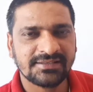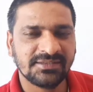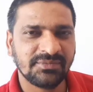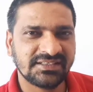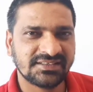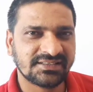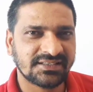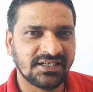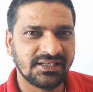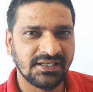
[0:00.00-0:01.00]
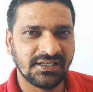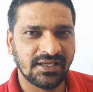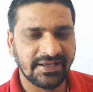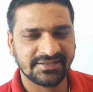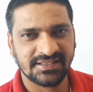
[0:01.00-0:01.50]
आज हम डिस्कस करेंगे
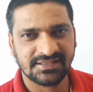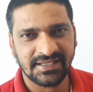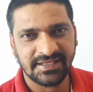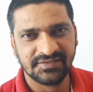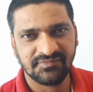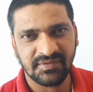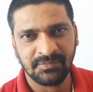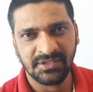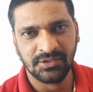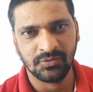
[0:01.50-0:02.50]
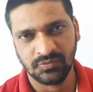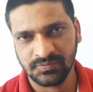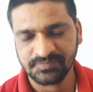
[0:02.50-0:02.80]
एक्सरसाइज 52।